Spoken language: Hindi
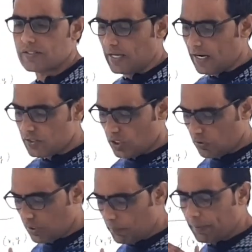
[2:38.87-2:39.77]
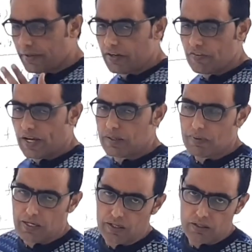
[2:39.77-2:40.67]
कि जेड जो है वो डिपेंडेंट
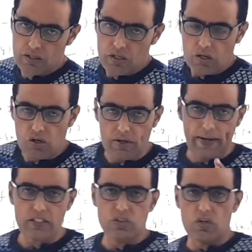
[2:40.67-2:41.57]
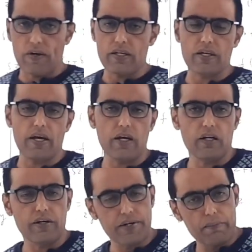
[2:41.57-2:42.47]
वेरिएबल है और एक्स और वाई क्या
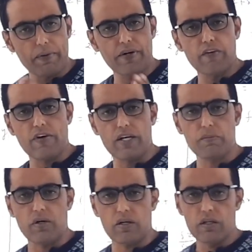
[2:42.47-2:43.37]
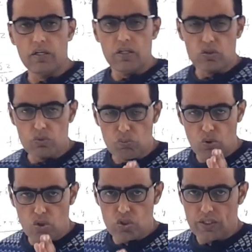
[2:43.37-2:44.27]
है इंडिपेंडेंट वेरिएबल है तो
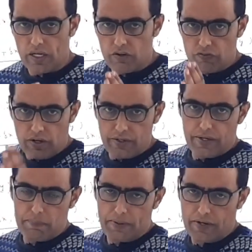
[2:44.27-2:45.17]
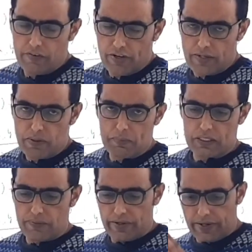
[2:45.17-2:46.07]
मोर देन वन इंडिपेंडेंट वेरिएबल
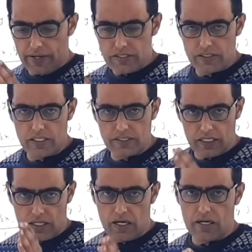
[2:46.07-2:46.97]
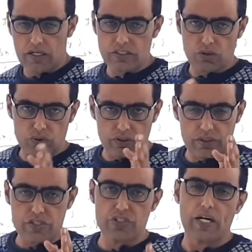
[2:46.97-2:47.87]
मतलब एक से ज़्यादा अगर
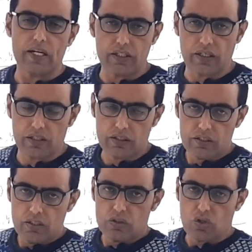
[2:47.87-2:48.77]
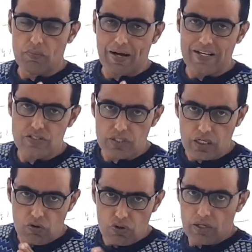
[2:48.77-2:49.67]
स्वतंत्र चर आते हैं तो हम आंशिक
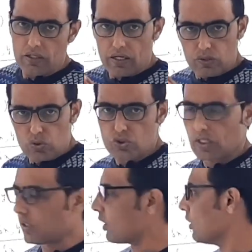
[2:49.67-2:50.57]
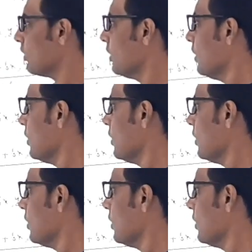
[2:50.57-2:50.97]
अवकलन का यूज़ करते हैं